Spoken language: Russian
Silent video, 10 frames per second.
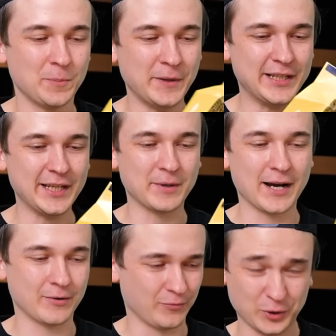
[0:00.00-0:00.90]
Но перед тем,
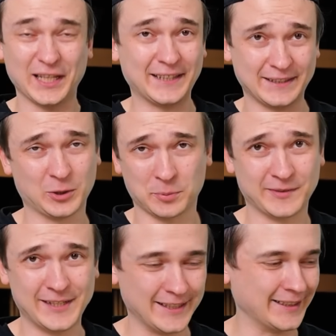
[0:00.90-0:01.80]
как вот это,
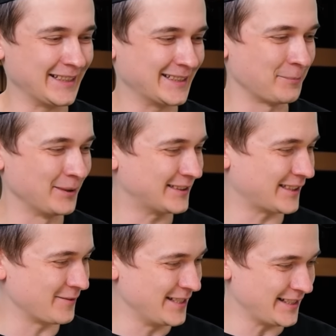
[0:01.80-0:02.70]
собственно, делать, я забыл
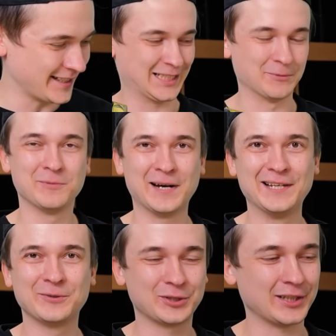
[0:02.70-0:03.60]
сравнить самую
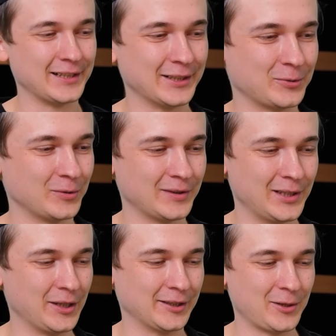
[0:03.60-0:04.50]
маленькую шоколадку
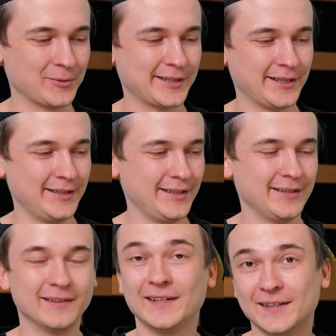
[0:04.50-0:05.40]
от Аленки
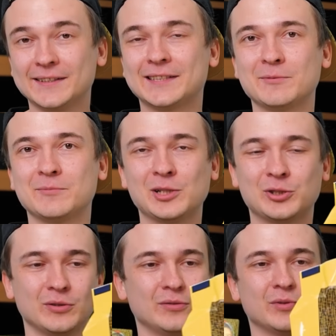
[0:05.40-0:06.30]
и самую
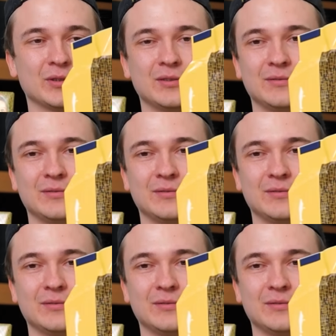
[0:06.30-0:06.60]
большую. Вот.